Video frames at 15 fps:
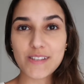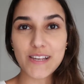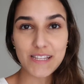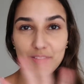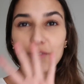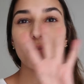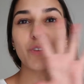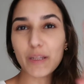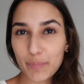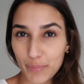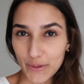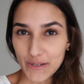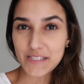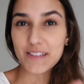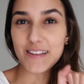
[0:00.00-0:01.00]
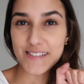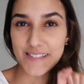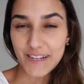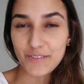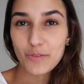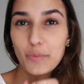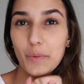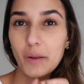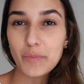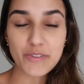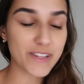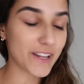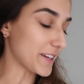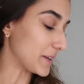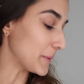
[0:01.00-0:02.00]
vocês. Vocês vão ver depois. Se der certo, vão ver lá no
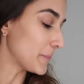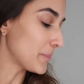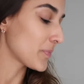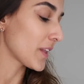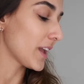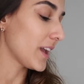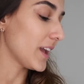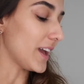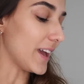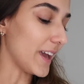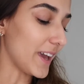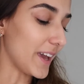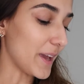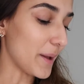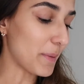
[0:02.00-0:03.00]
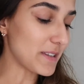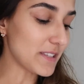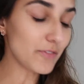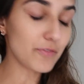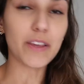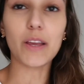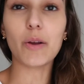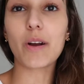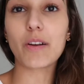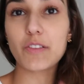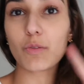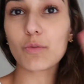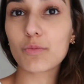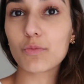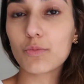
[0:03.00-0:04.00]
Instagram. É, mas enfim, eu quero
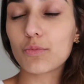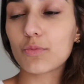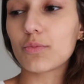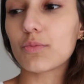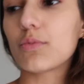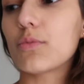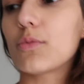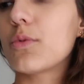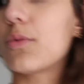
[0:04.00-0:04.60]
fazer um, um,